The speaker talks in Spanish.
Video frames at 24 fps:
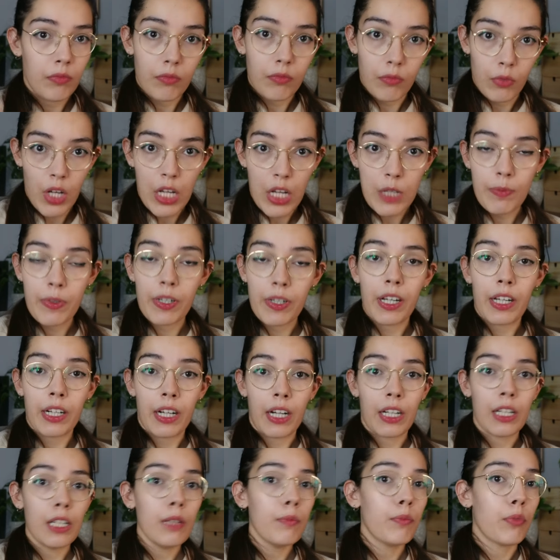voy a explicar la
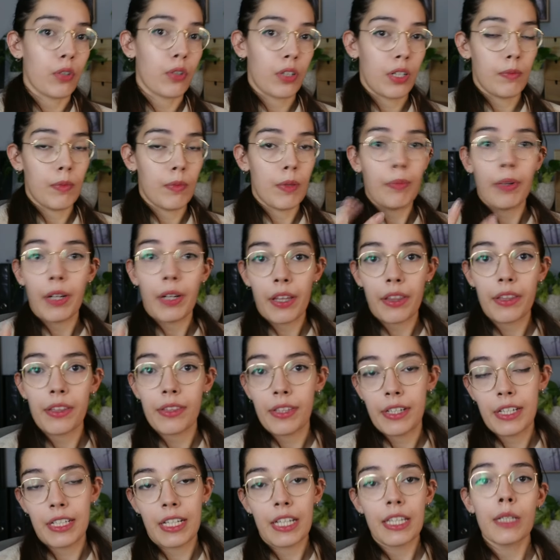ley porque me parece
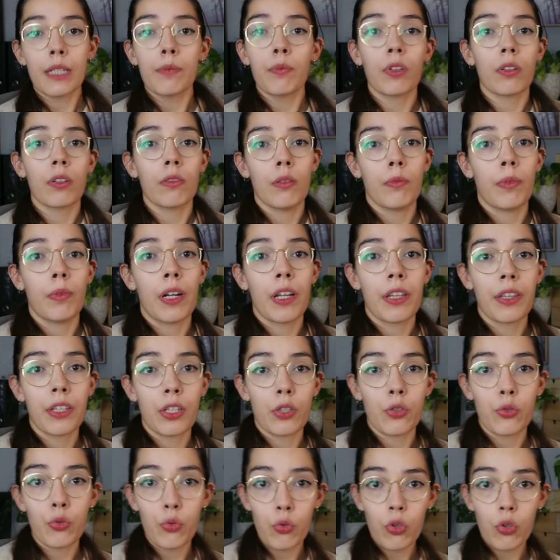interesante, porque me
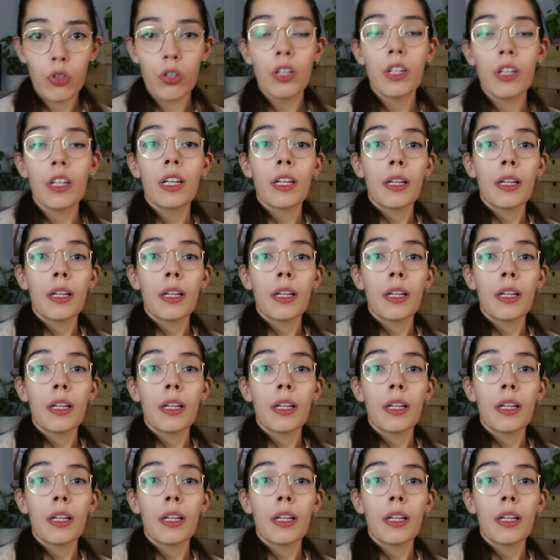parece chulo,